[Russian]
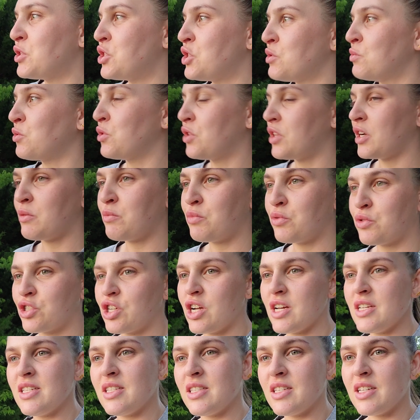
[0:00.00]
почему Трамп
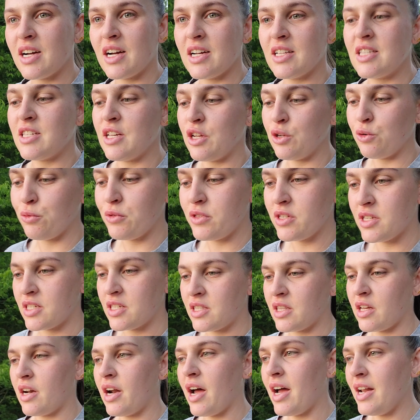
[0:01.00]
ужасный, хотя люди
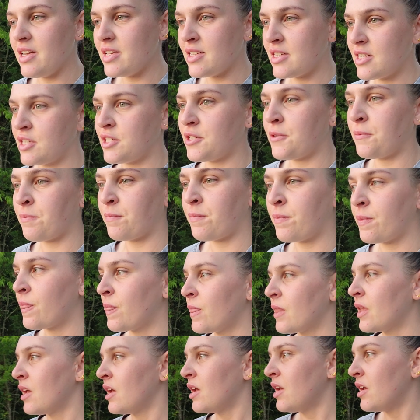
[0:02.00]
старались.
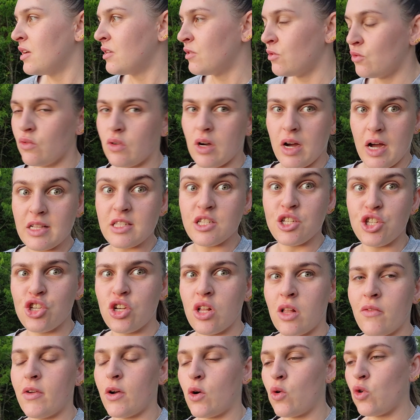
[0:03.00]
Ну, один
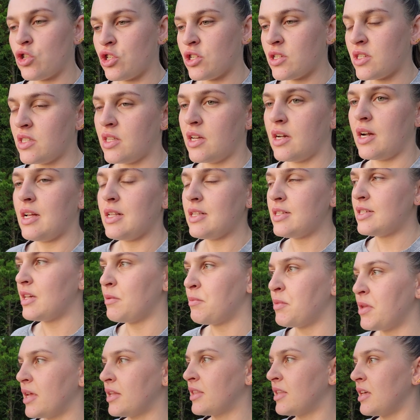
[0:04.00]
человек очень старался
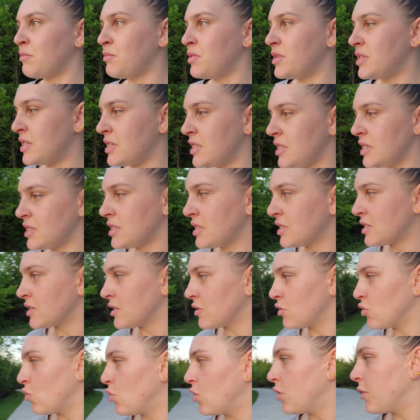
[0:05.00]
мне это объяснить,
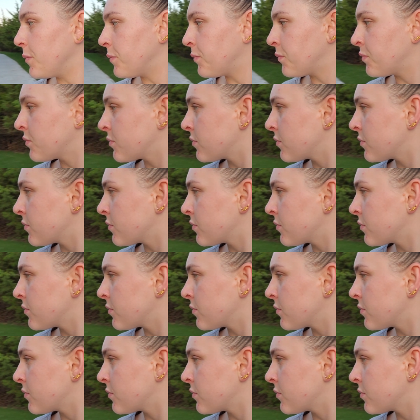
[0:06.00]
но